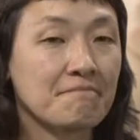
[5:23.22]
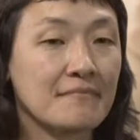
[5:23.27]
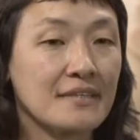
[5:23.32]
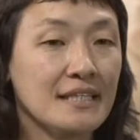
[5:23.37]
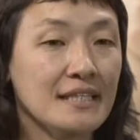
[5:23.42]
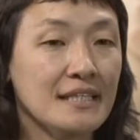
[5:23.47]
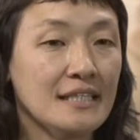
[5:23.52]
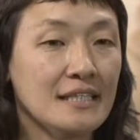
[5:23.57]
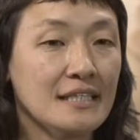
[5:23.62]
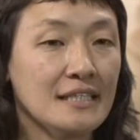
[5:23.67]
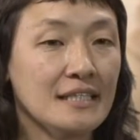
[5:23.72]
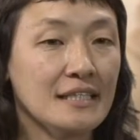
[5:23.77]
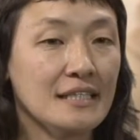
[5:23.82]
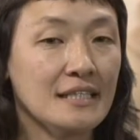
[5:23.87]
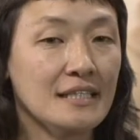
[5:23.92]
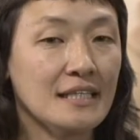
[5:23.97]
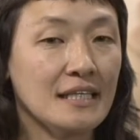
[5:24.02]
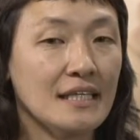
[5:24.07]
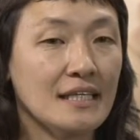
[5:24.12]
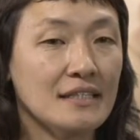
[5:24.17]

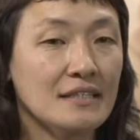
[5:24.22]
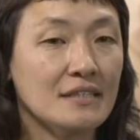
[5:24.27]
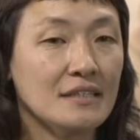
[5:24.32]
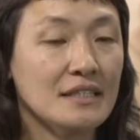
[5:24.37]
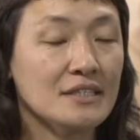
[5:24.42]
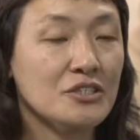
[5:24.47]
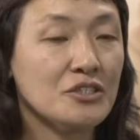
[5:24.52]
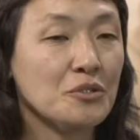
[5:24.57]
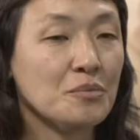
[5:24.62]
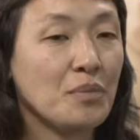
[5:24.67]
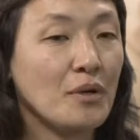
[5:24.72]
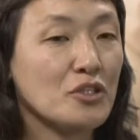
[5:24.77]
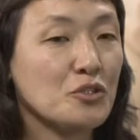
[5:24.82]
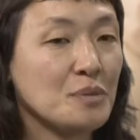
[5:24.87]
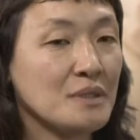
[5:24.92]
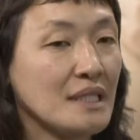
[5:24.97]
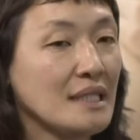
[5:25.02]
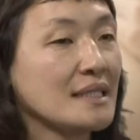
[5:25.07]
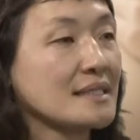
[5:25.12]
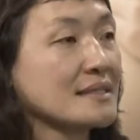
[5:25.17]
é, a gente não pode
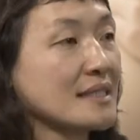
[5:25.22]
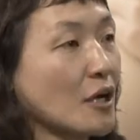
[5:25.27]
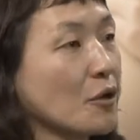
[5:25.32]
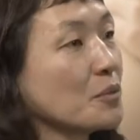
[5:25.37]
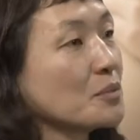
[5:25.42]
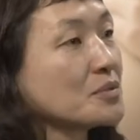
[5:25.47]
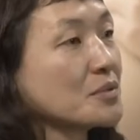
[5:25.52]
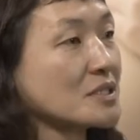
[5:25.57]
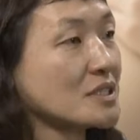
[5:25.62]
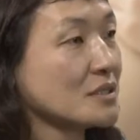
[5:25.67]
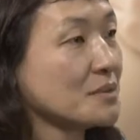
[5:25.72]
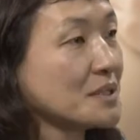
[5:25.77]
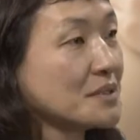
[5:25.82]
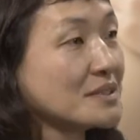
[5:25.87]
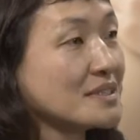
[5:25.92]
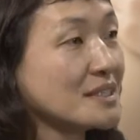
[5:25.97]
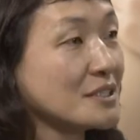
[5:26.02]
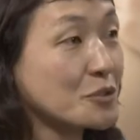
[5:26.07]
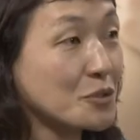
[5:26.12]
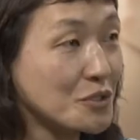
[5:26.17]
banalizar um
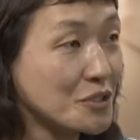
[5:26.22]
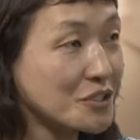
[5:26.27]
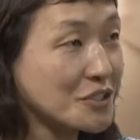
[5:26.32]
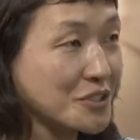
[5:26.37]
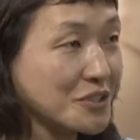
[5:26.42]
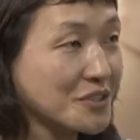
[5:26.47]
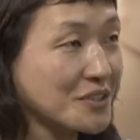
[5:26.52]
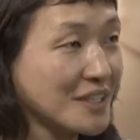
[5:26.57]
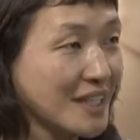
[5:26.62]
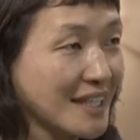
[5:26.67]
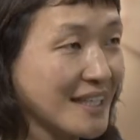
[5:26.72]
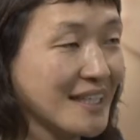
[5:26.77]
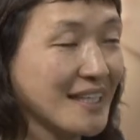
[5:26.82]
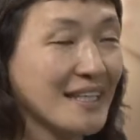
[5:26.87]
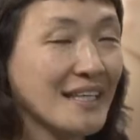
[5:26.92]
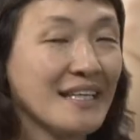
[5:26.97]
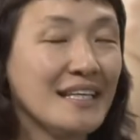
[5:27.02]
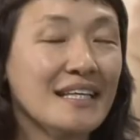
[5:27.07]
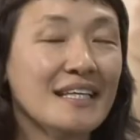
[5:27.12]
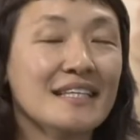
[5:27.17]
procedimento cirúrgico, né.
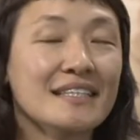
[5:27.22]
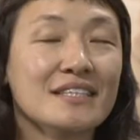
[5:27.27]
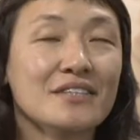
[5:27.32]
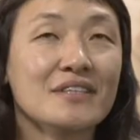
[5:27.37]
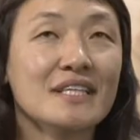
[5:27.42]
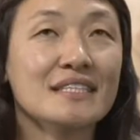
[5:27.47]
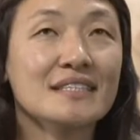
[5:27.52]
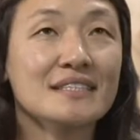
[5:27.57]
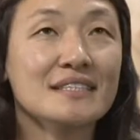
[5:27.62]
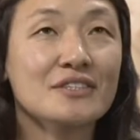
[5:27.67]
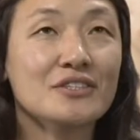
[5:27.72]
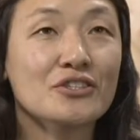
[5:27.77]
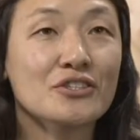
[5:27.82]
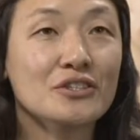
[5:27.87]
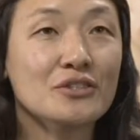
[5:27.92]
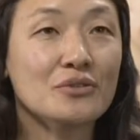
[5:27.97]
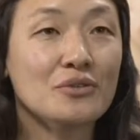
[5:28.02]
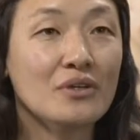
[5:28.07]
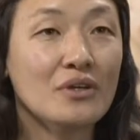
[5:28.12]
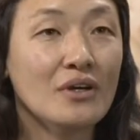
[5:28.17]
Uhum. Então, nesse
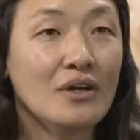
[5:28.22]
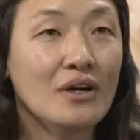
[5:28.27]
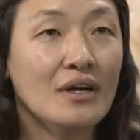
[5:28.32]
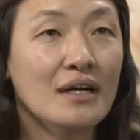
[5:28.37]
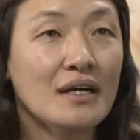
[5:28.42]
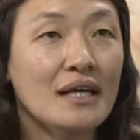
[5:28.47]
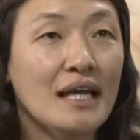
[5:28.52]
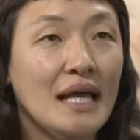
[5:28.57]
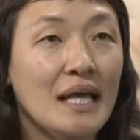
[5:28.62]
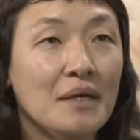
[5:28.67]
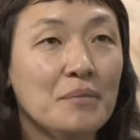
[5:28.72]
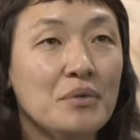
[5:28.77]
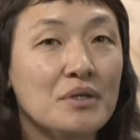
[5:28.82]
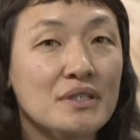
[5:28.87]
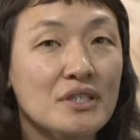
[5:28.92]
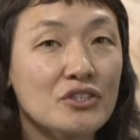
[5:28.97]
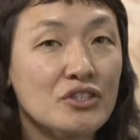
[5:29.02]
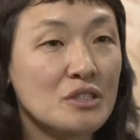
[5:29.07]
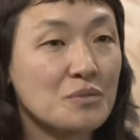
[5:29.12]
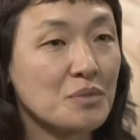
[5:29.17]
sentido, é
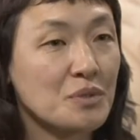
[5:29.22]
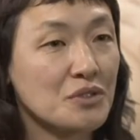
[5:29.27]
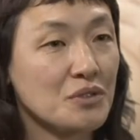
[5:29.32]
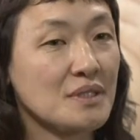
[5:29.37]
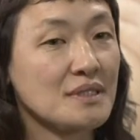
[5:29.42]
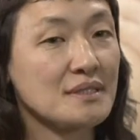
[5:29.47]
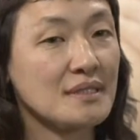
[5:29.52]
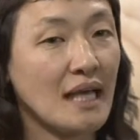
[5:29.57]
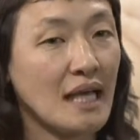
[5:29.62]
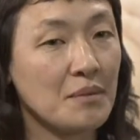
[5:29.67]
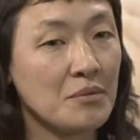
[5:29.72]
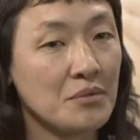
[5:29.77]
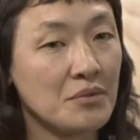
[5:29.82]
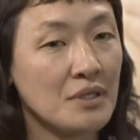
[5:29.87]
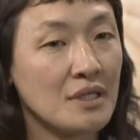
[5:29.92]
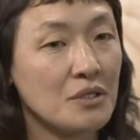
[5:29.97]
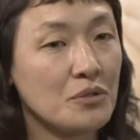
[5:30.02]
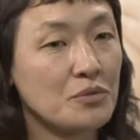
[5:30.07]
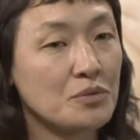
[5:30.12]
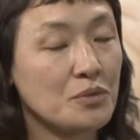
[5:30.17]
importante que as pessoas saibam
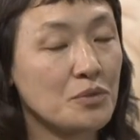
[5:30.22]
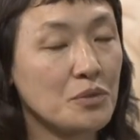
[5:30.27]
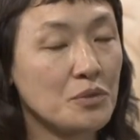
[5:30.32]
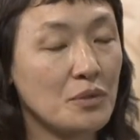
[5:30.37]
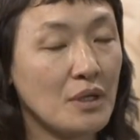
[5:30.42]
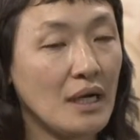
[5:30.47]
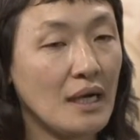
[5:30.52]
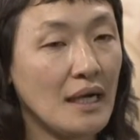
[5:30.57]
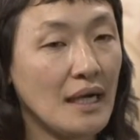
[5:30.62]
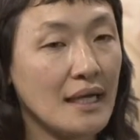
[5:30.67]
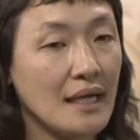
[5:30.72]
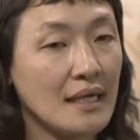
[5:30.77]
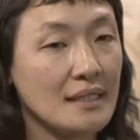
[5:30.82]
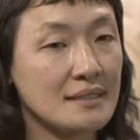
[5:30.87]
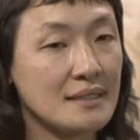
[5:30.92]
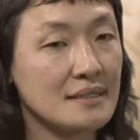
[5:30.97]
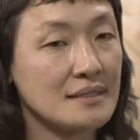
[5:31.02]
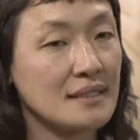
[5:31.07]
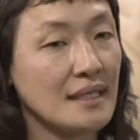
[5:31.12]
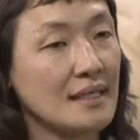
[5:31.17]
que o, o a, a
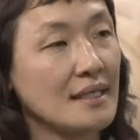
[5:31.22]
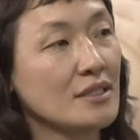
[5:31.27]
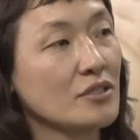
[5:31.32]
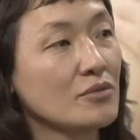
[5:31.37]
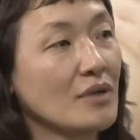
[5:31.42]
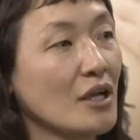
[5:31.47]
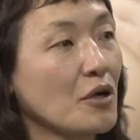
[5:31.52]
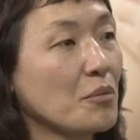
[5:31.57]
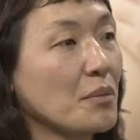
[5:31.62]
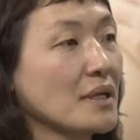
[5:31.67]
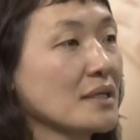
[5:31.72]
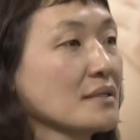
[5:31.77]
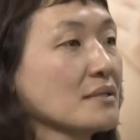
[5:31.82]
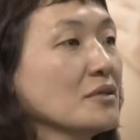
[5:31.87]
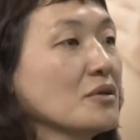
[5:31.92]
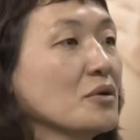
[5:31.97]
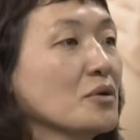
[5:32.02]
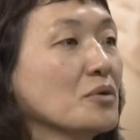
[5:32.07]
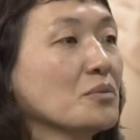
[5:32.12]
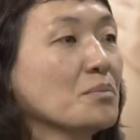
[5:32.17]
cesárea não é
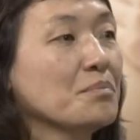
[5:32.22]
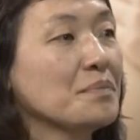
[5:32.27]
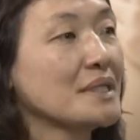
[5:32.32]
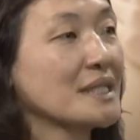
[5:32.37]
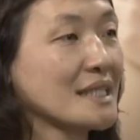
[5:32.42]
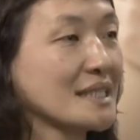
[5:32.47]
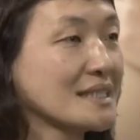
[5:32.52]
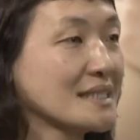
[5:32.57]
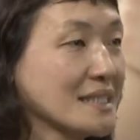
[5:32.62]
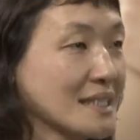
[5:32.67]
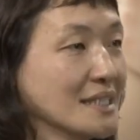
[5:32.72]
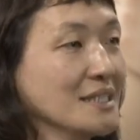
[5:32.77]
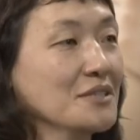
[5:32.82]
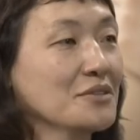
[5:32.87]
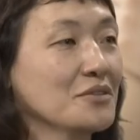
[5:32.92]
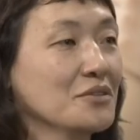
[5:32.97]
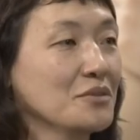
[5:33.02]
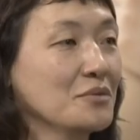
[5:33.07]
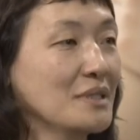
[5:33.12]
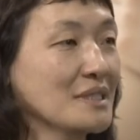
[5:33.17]
uma, um
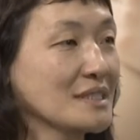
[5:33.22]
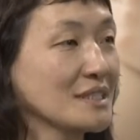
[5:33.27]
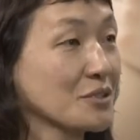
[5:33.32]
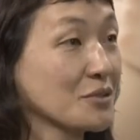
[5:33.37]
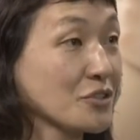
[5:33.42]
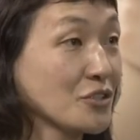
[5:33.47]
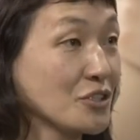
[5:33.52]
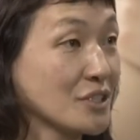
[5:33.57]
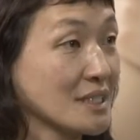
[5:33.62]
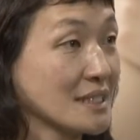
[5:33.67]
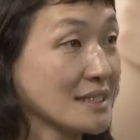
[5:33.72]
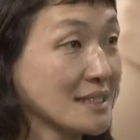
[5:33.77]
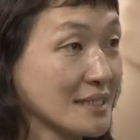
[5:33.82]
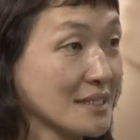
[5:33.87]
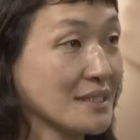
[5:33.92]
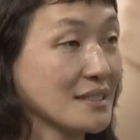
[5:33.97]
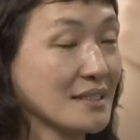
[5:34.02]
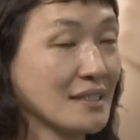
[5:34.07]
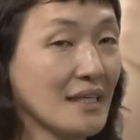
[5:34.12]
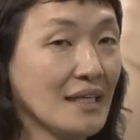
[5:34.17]
piquezinho, uma
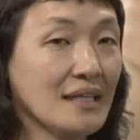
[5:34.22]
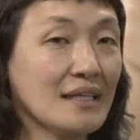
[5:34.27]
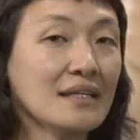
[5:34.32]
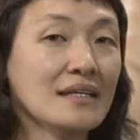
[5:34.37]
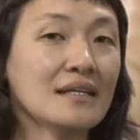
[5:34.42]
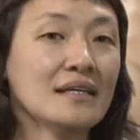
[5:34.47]
cirurgiazinha, né,